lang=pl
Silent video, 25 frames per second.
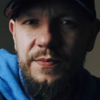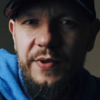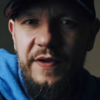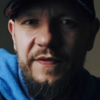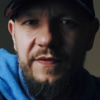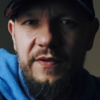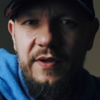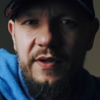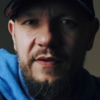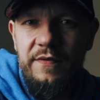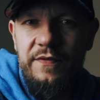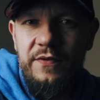
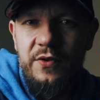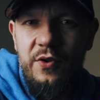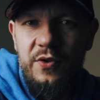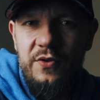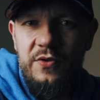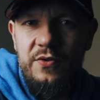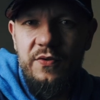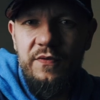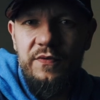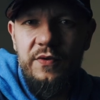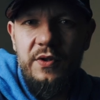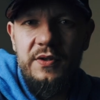pewnych
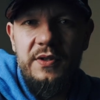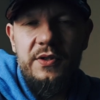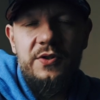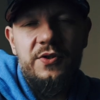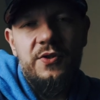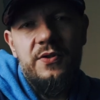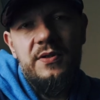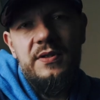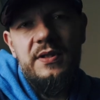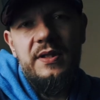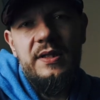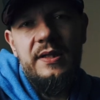wniosków
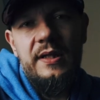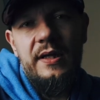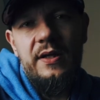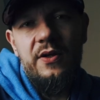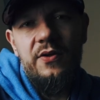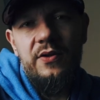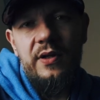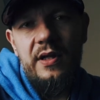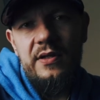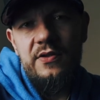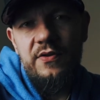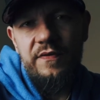dotyczących
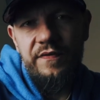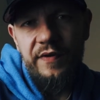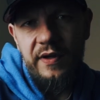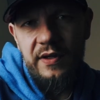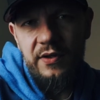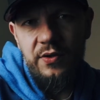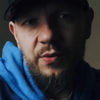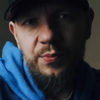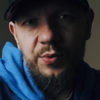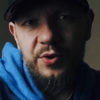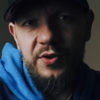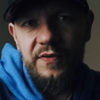tego, na co
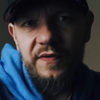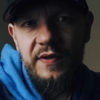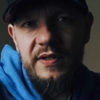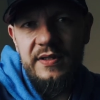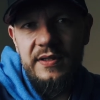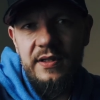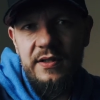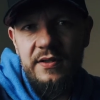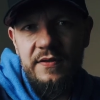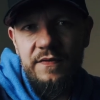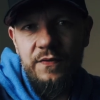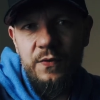warto
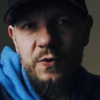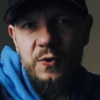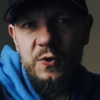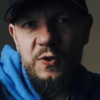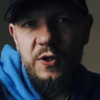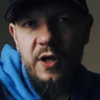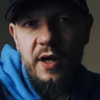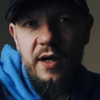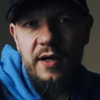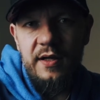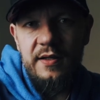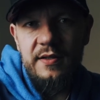poświęcać swój
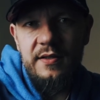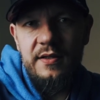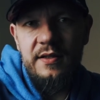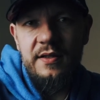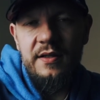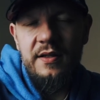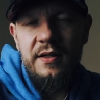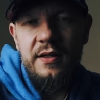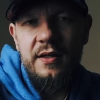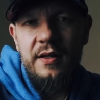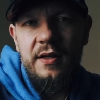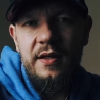czas,
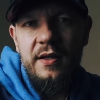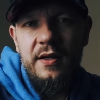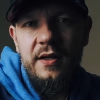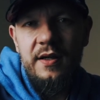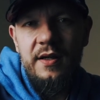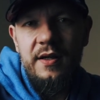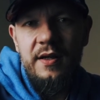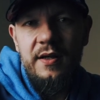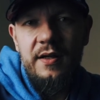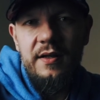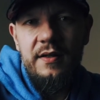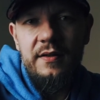
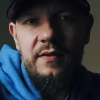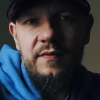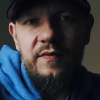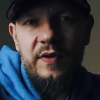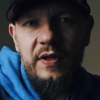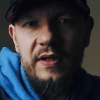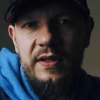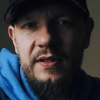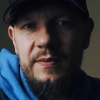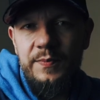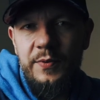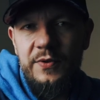w
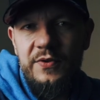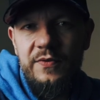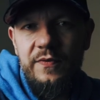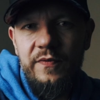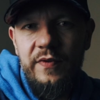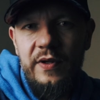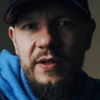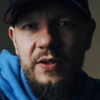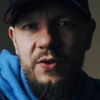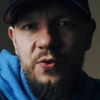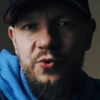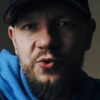jaki sposób
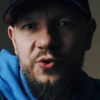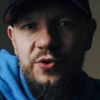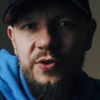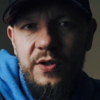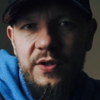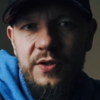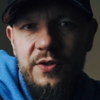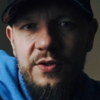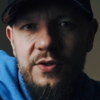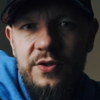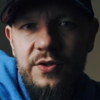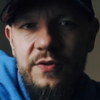warto
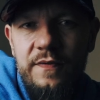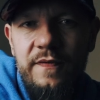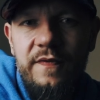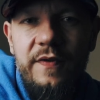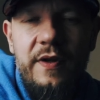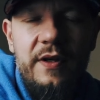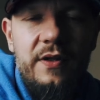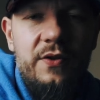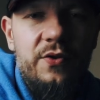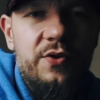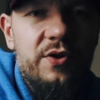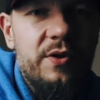żyć, czym
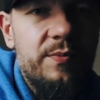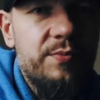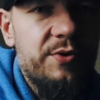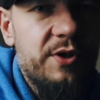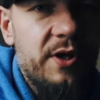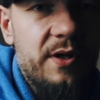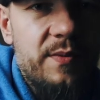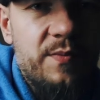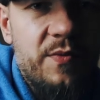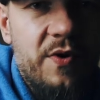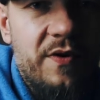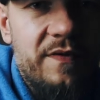warto się
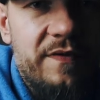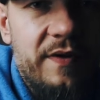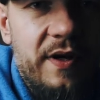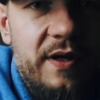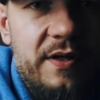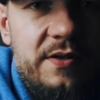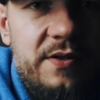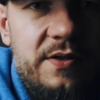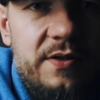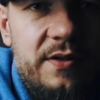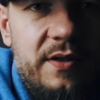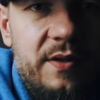
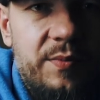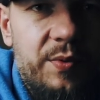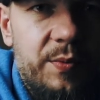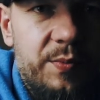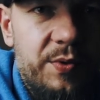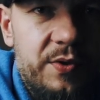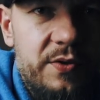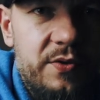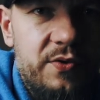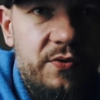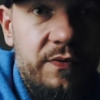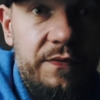przejmować i po
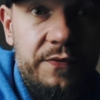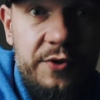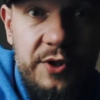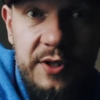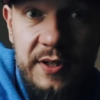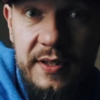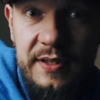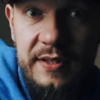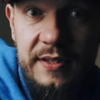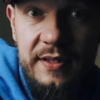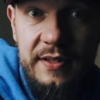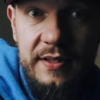prostu
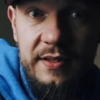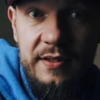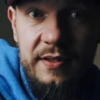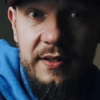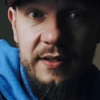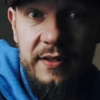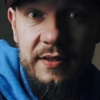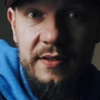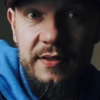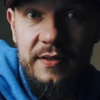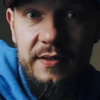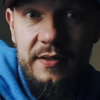wszyscy
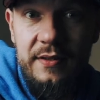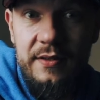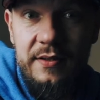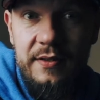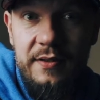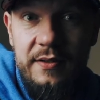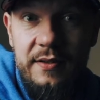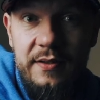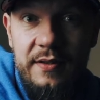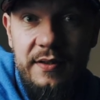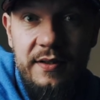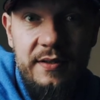
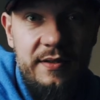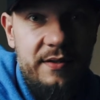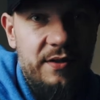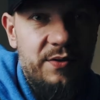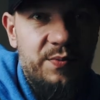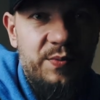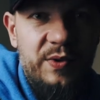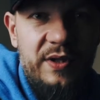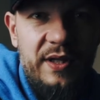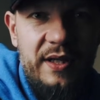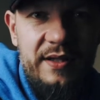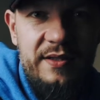
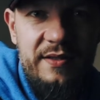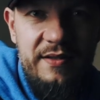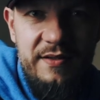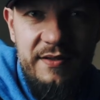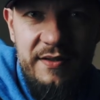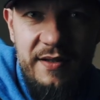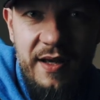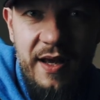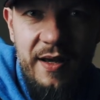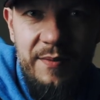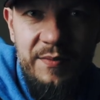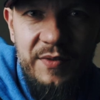jesteśmy tacy
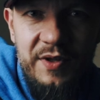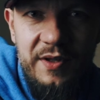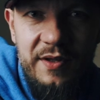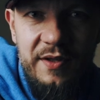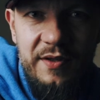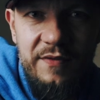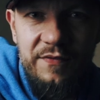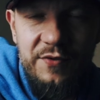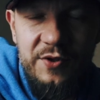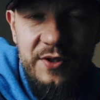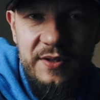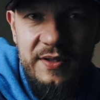sami
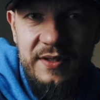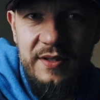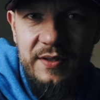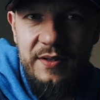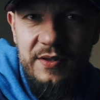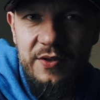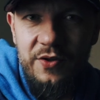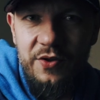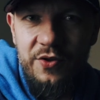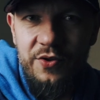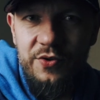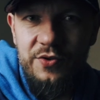i
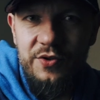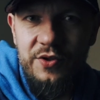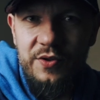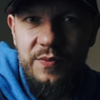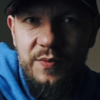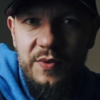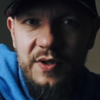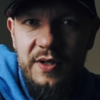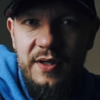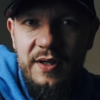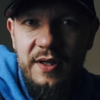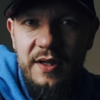wszyscy
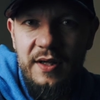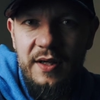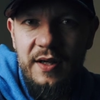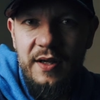dochodzimy